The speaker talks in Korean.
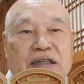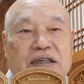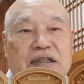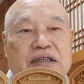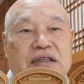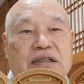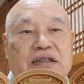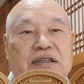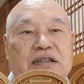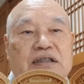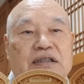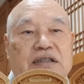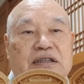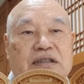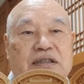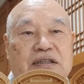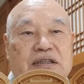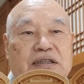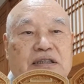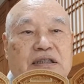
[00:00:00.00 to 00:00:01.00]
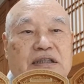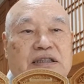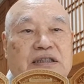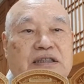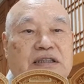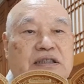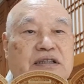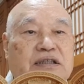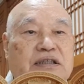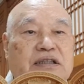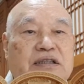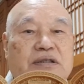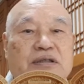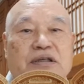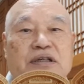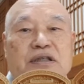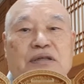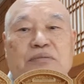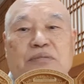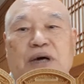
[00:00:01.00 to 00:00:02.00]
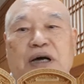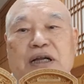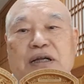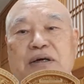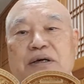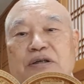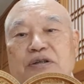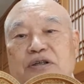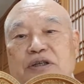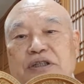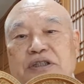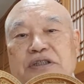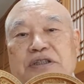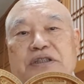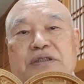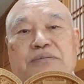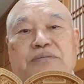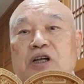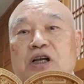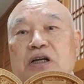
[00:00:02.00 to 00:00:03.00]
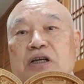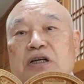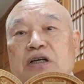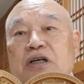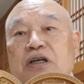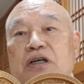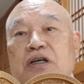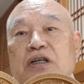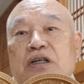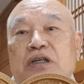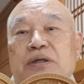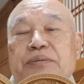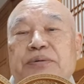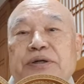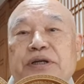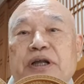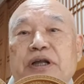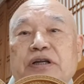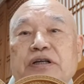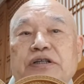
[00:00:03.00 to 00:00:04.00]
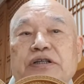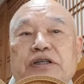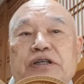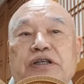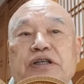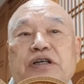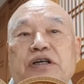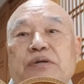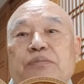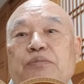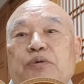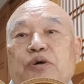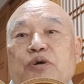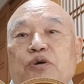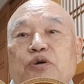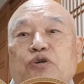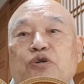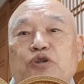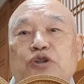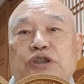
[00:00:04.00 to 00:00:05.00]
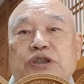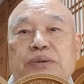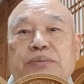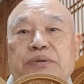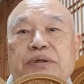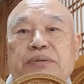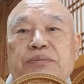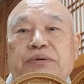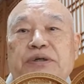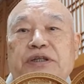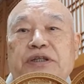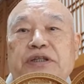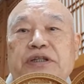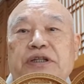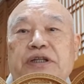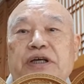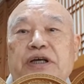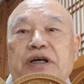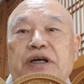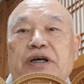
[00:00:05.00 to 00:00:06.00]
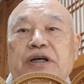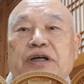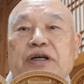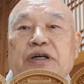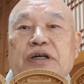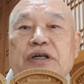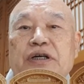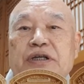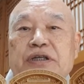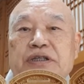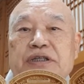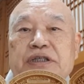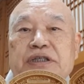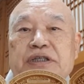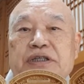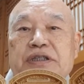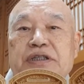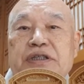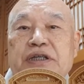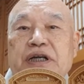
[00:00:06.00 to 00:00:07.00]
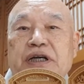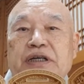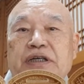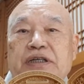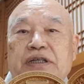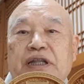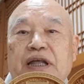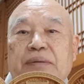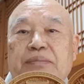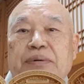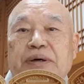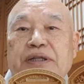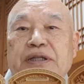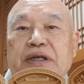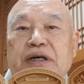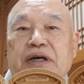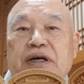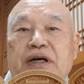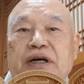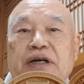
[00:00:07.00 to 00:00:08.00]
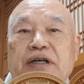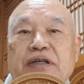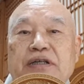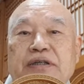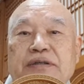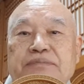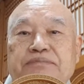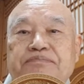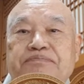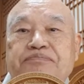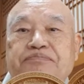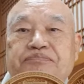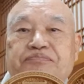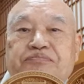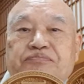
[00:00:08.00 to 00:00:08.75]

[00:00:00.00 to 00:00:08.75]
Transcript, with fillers: 어, 그런 이치를 어, 말하고 있습니다. 이번에는 1년 번호 62번인데 진실행을 답하다 하는